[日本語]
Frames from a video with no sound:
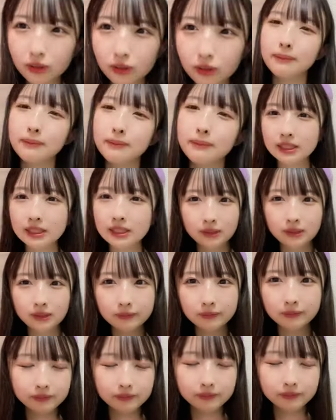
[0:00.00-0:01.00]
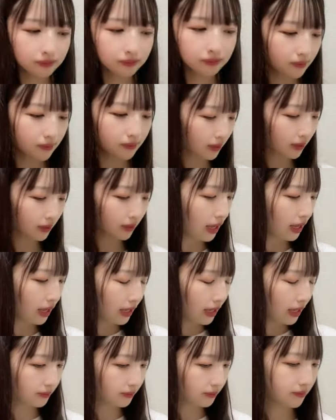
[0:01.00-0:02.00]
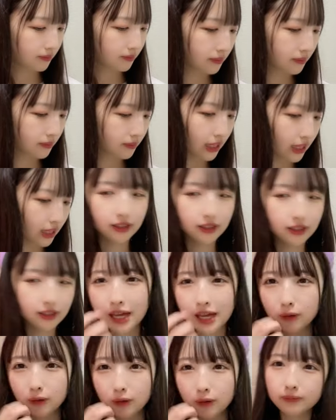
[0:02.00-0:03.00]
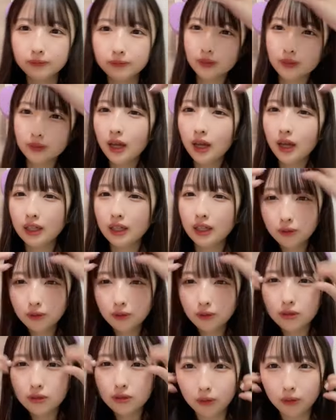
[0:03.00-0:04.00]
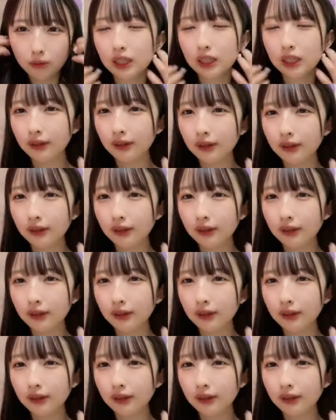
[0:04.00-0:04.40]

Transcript: たら結構アップル顔じゃないえ自分的にはあのー、